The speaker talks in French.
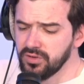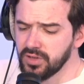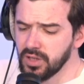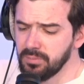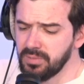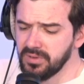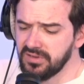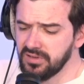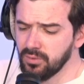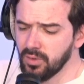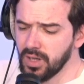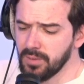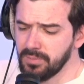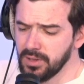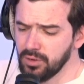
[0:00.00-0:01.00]
si c'est une piscine
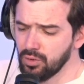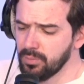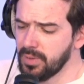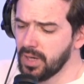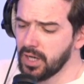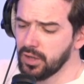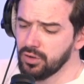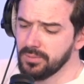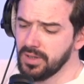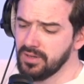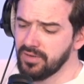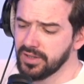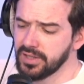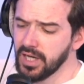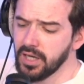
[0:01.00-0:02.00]
olympique de Paris
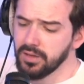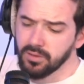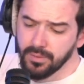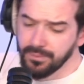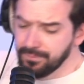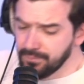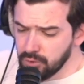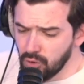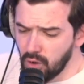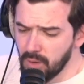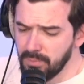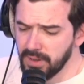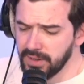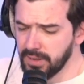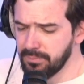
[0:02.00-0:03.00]
2024, il n'y
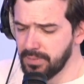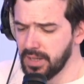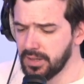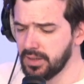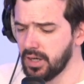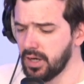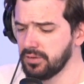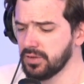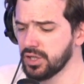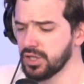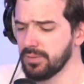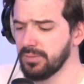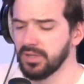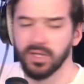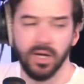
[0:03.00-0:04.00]
aura pas d'impact car elle sera
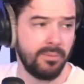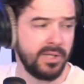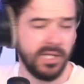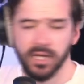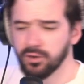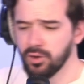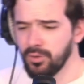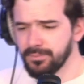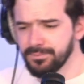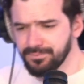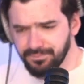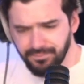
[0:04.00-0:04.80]
jamais terminée à temps.